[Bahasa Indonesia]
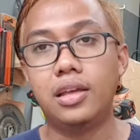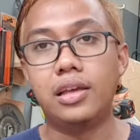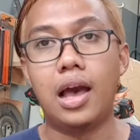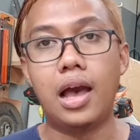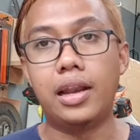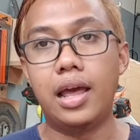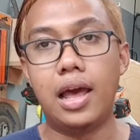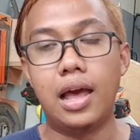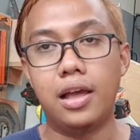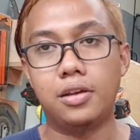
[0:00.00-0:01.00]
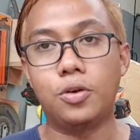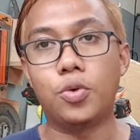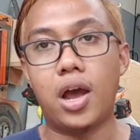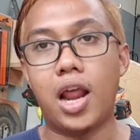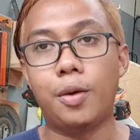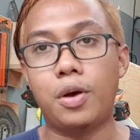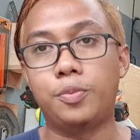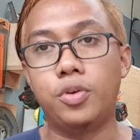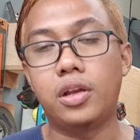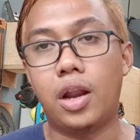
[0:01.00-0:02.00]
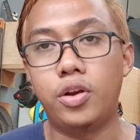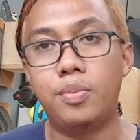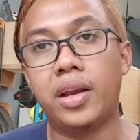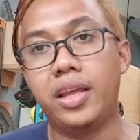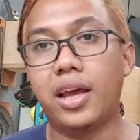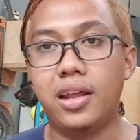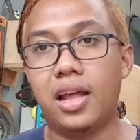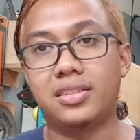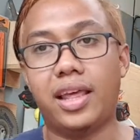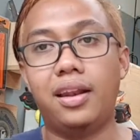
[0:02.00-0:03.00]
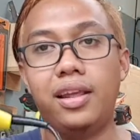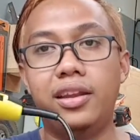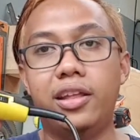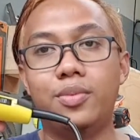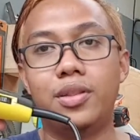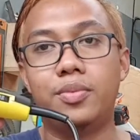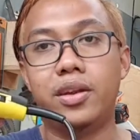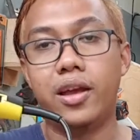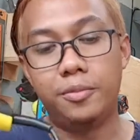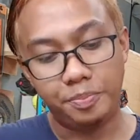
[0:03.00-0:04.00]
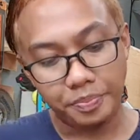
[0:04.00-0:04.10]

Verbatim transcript: nggak ada kekurangan apapun kalau dibandingkan dengan Stanley ini teman-teman ya